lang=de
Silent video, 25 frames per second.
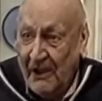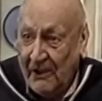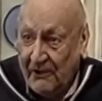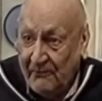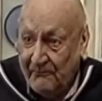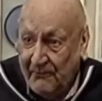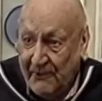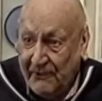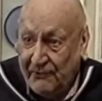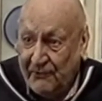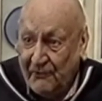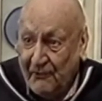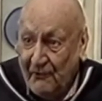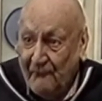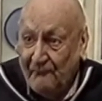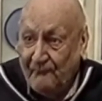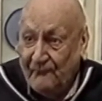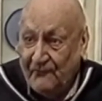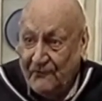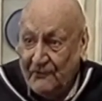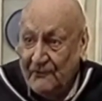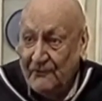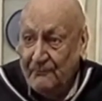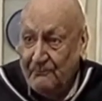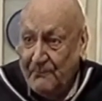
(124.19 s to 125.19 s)
Also was
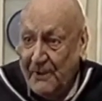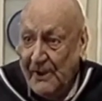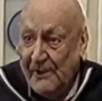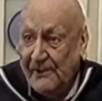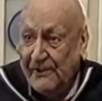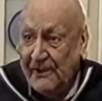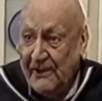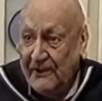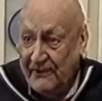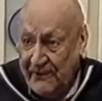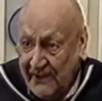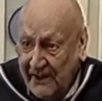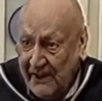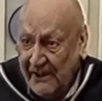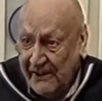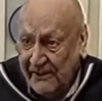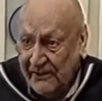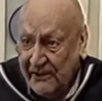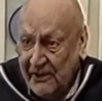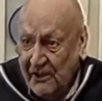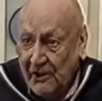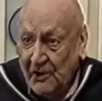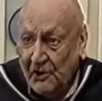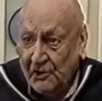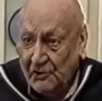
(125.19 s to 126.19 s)
oft so ein Bild
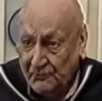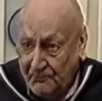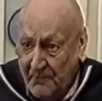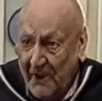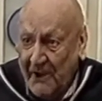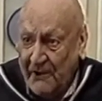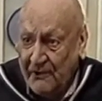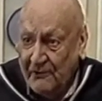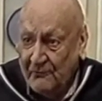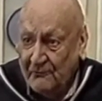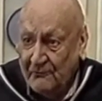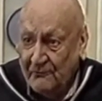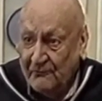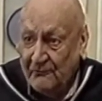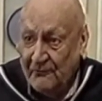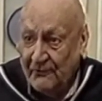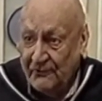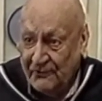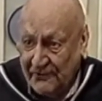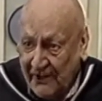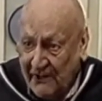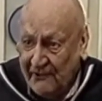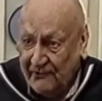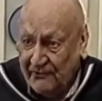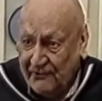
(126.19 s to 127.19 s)
enthält, Spannung
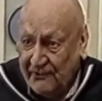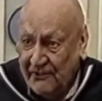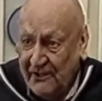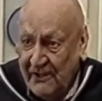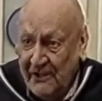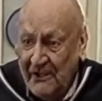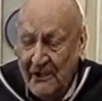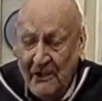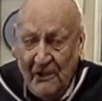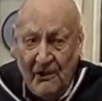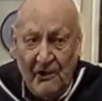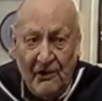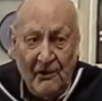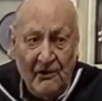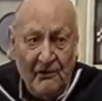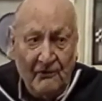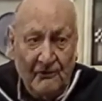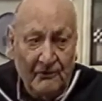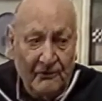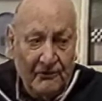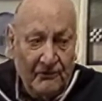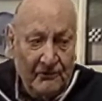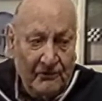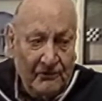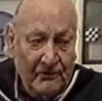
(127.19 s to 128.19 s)
und das,
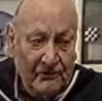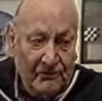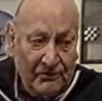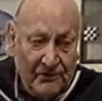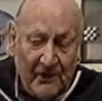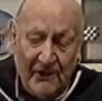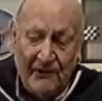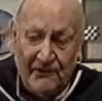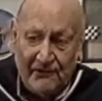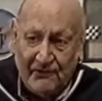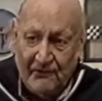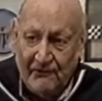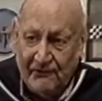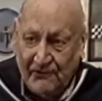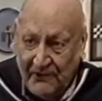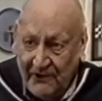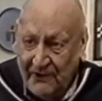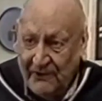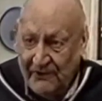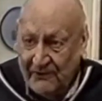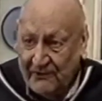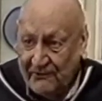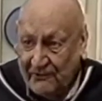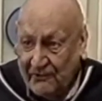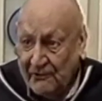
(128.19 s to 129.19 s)
und das und
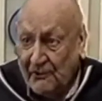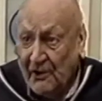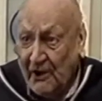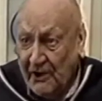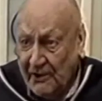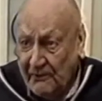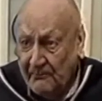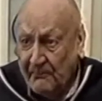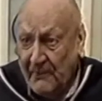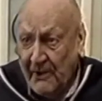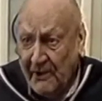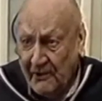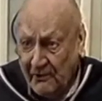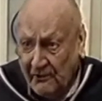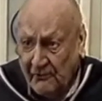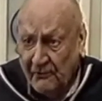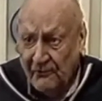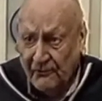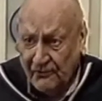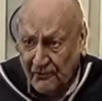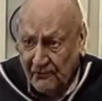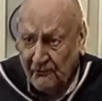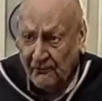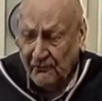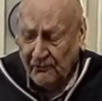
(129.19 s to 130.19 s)
jenes. Gerade bei
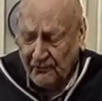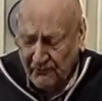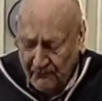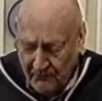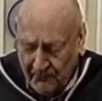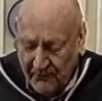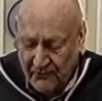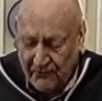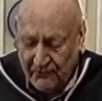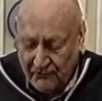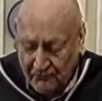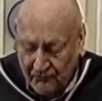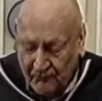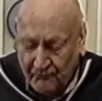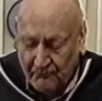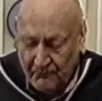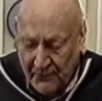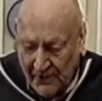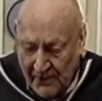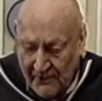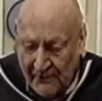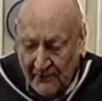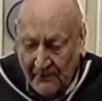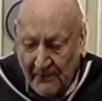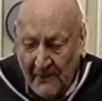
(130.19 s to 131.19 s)

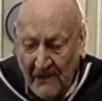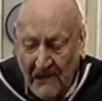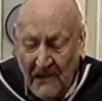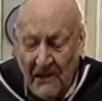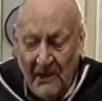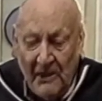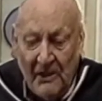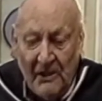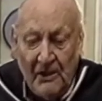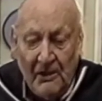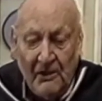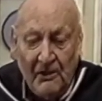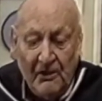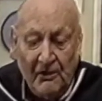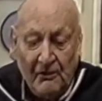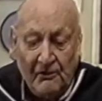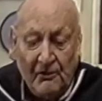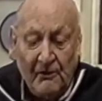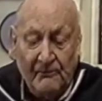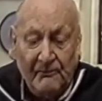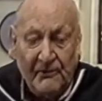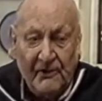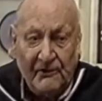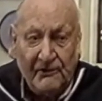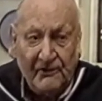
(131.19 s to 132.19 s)
konstruktivistischen Bildern äh,
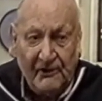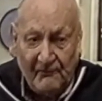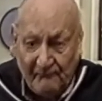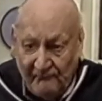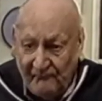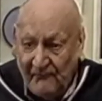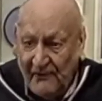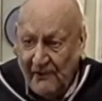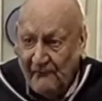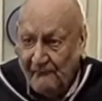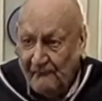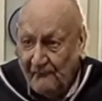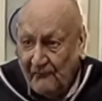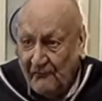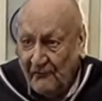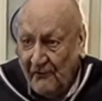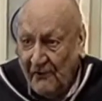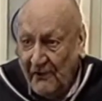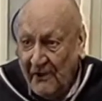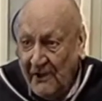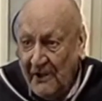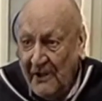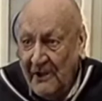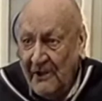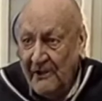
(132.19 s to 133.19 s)
kommt das sehr viel
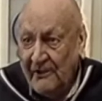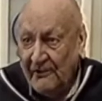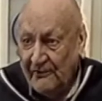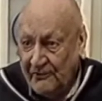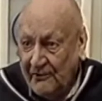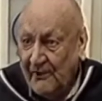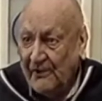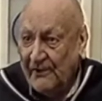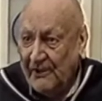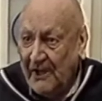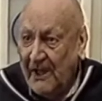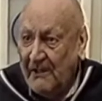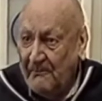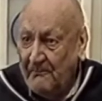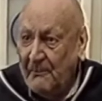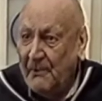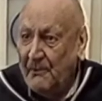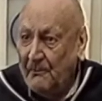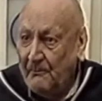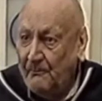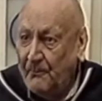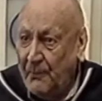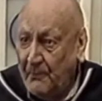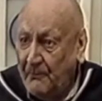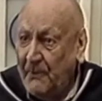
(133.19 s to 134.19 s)
vor. Es sollte
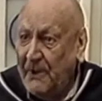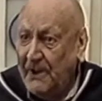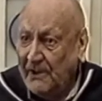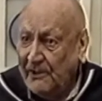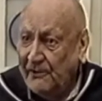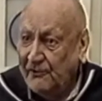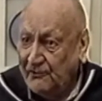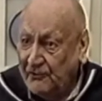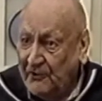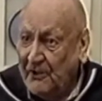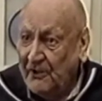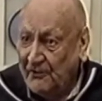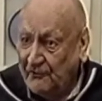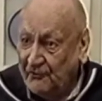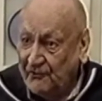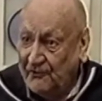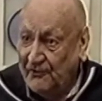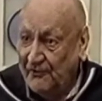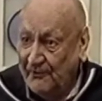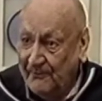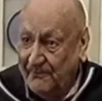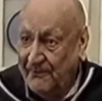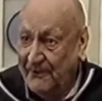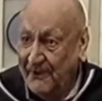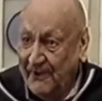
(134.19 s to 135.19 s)
einmal beweglich
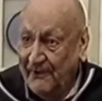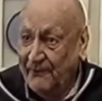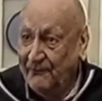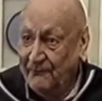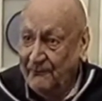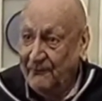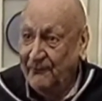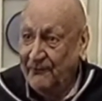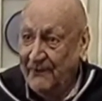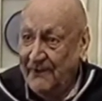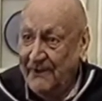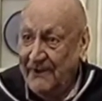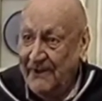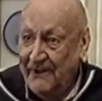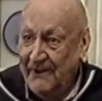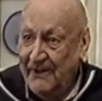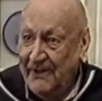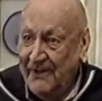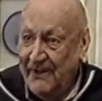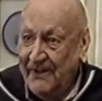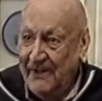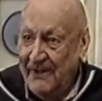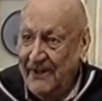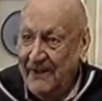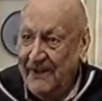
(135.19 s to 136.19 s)
dargestellt werden.
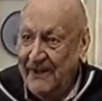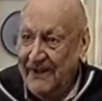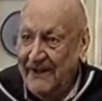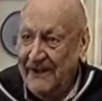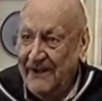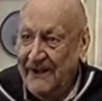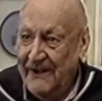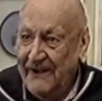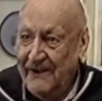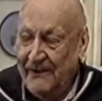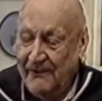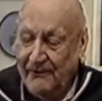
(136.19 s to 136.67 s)
Hm.